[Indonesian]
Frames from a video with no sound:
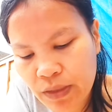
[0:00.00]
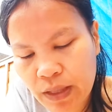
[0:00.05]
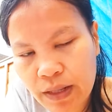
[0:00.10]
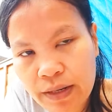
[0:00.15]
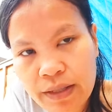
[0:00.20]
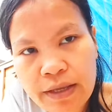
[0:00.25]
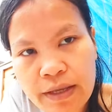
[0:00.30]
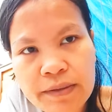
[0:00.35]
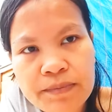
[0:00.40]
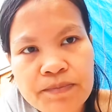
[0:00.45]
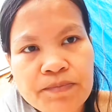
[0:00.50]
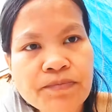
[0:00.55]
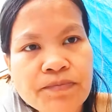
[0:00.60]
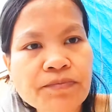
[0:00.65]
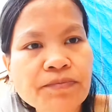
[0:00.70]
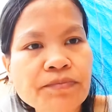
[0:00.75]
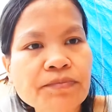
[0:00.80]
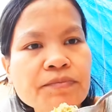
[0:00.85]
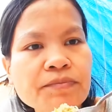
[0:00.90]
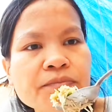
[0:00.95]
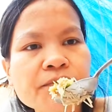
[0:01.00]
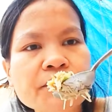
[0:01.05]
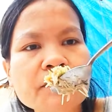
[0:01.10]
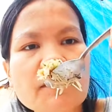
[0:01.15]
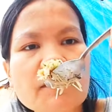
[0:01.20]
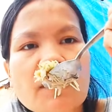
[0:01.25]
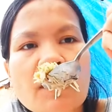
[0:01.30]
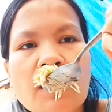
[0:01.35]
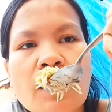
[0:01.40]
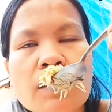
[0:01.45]
jadi
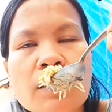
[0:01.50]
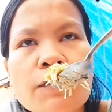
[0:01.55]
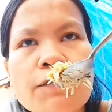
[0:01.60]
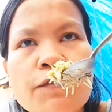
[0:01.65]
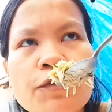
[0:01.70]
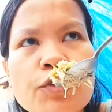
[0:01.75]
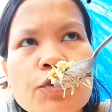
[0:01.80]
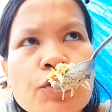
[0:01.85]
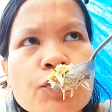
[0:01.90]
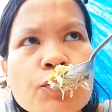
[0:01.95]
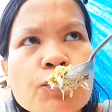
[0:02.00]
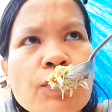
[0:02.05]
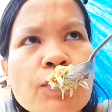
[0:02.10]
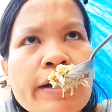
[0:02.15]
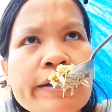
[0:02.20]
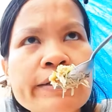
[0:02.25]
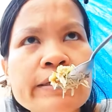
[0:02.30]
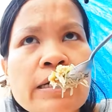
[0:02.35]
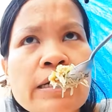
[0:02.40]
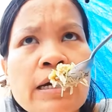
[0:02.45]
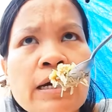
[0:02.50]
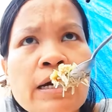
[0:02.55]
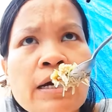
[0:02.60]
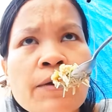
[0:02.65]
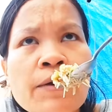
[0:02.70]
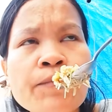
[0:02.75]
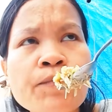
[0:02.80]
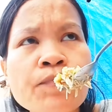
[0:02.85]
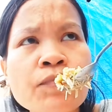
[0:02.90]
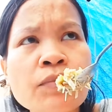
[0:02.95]
di video itu
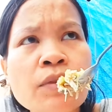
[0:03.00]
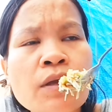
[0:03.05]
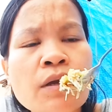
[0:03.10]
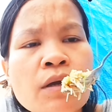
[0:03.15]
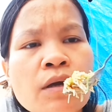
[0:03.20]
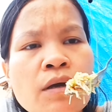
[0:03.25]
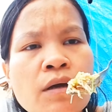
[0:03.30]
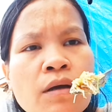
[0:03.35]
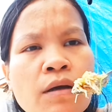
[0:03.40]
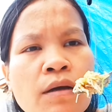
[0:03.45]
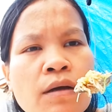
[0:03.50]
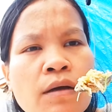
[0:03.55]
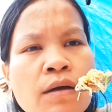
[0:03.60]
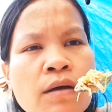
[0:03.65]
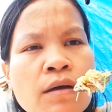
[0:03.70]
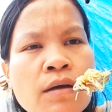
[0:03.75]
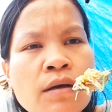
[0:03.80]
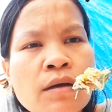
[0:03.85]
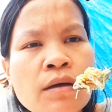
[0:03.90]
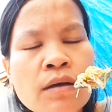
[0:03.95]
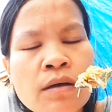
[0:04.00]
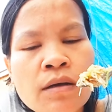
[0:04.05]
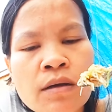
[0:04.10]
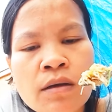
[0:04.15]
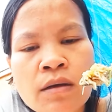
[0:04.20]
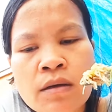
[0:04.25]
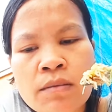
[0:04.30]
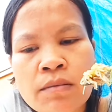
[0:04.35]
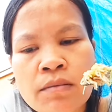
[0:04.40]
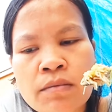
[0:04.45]
ada
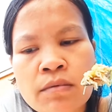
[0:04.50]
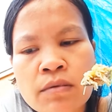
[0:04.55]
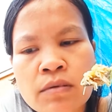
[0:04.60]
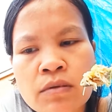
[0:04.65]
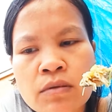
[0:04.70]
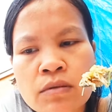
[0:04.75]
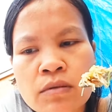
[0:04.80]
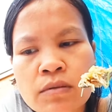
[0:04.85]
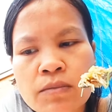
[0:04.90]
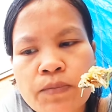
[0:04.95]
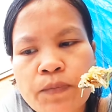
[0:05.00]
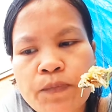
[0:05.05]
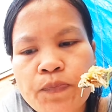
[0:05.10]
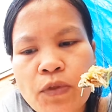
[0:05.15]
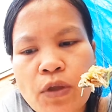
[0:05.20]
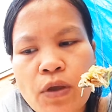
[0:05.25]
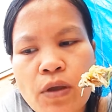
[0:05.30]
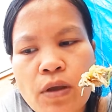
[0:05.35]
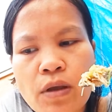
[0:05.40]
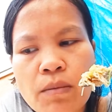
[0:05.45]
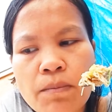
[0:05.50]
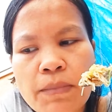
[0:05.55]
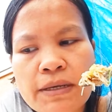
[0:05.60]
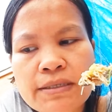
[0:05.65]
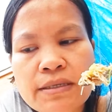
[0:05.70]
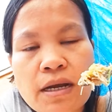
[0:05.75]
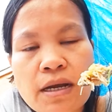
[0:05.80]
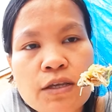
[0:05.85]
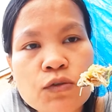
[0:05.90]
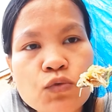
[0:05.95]
uh,
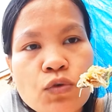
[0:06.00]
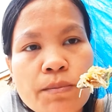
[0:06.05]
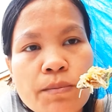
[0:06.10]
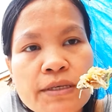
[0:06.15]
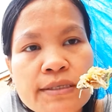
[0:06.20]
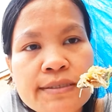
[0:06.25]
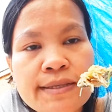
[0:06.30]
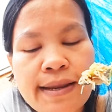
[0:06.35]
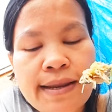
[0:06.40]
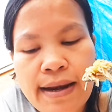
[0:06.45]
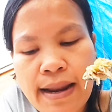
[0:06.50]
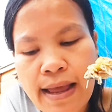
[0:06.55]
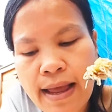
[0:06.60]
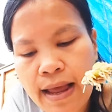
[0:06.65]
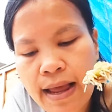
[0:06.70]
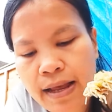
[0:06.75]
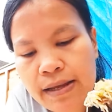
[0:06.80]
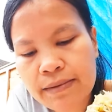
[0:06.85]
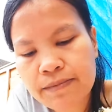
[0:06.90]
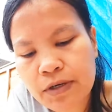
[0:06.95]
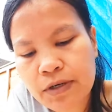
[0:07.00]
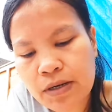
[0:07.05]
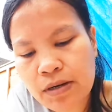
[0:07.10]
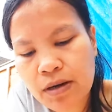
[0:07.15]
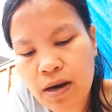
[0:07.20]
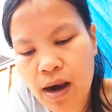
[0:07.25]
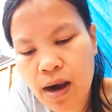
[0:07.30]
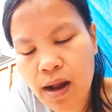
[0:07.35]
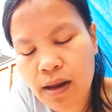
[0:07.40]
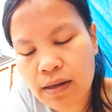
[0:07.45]
pasangan suami istri lah
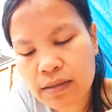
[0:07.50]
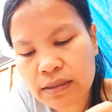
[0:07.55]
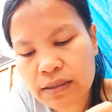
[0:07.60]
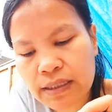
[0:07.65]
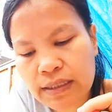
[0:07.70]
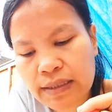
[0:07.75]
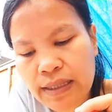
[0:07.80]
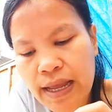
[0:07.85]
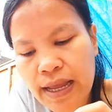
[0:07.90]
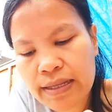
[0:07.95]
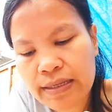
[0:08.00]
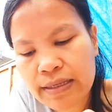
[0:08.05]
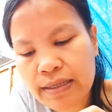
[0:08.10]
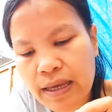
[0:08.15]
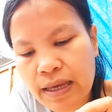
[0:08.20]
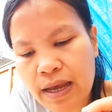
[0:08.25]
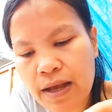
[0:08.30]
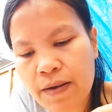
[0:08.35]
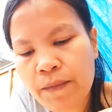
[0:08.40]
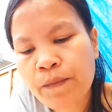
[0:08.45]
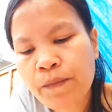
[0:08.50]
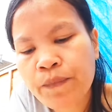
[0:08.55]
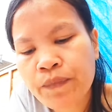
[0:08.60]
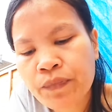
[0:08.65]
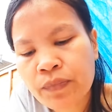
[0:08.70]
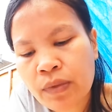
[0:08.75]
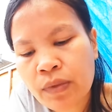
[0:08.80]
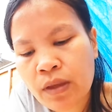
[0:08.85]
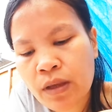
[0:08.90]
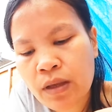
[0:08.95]
ceritanya
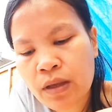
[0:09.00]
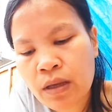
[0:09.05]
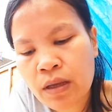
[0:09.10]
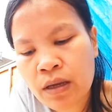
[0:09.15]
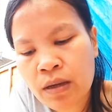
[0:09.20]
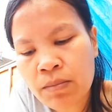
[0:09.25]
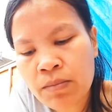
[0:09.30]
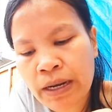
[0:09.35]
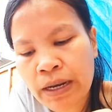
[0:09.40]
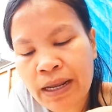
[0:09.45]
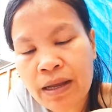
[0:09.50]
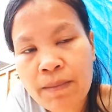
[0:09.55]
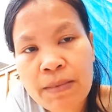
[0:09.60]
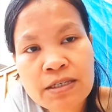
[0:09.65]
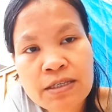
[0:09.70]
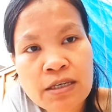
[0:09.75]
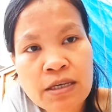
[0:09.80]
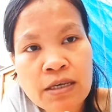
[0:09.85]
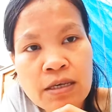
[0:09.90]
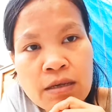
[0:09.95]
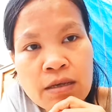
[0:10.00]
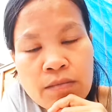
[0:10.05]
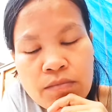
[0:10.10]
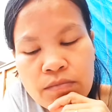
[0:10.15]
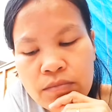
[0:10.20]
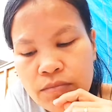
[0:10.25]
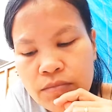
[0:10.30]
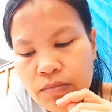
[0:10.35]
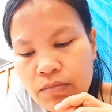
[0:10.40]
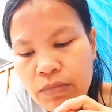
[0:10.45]
ya, mereka masih
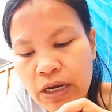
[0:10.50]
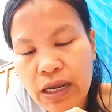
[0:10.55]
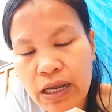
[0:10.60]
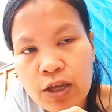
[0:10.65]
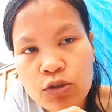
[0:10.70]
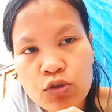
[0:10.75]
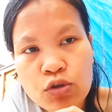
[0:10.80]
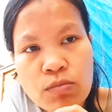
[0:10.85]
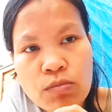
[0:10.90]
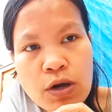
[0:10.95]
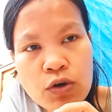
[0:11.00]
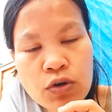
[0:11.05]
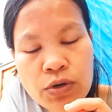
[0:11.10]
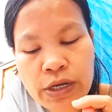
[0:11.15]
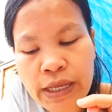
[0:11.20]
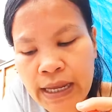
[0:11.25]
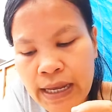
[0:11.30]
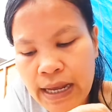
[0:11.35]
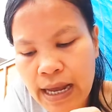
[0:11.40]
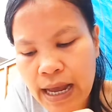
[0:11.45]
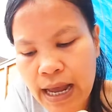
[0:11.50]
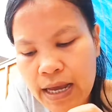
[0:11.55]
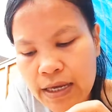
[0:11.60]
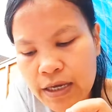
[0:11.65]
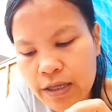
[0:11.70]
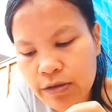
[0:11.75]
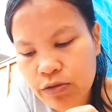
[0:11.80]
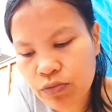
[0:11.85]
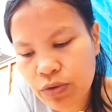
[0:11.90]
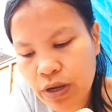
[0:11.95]
mereka itu baru
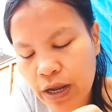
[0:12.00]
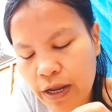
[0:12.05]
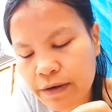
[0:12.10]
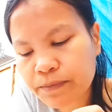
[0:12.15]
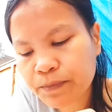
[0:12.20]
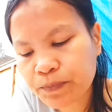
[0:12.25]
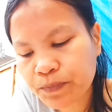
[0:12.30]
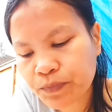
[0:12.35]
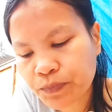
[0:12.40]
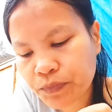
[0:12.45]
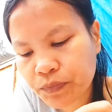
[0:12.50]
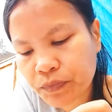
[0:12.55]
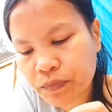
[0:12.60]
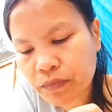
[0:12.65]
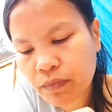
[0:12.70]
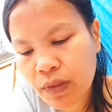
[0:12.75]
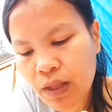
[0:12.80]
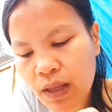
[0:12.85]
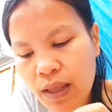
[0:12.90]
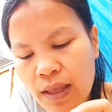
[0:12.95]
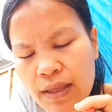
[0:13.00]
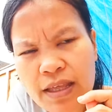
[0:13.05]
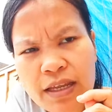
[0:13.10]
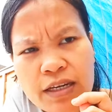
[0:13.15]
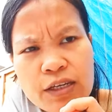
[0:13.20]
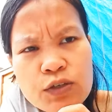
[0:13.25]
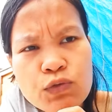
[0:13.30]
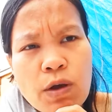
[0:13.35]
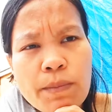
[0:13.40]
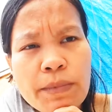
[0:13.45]
nikah gitu kan
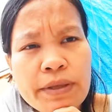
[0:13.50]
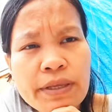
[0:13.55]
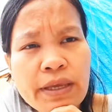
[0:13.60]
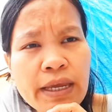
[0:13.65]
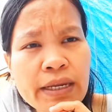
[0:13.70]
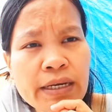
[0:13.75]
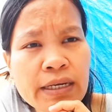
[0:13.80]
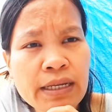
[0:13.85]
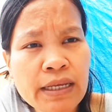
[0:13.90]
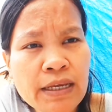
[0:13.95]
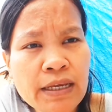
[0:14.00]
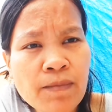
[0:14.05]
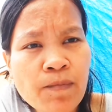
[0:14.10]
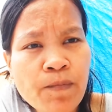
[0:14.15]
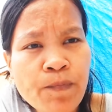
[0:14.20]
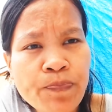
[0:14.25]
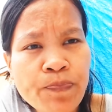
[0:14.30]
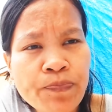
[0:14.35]
jadi suaminya ini